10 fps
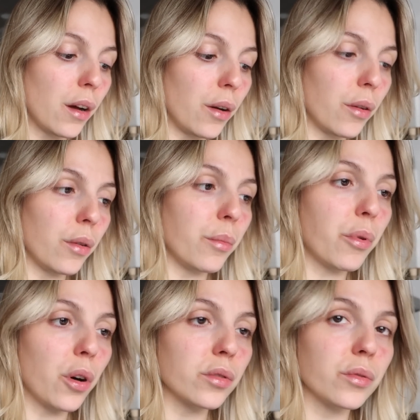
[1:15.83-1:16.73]
euh,
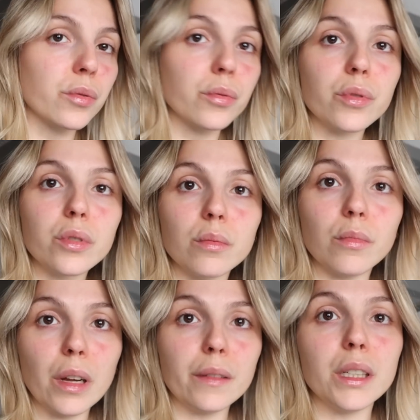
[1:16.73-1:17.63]
prendre une douche,
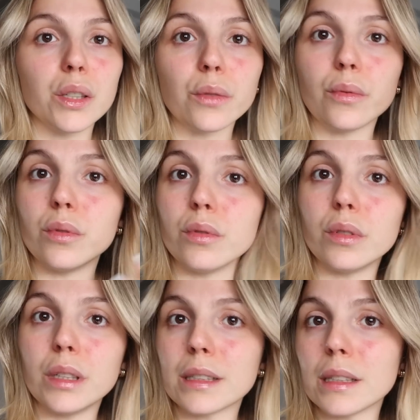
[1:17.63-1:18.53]
me laver les
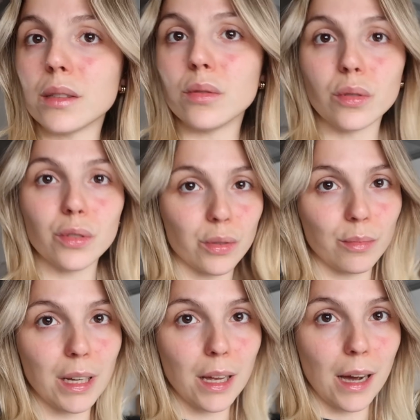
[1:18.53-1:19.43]
cheveux, essayer de
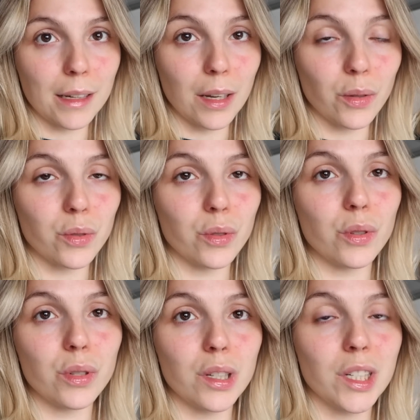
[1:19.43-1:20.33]
ressembler à quelque chose.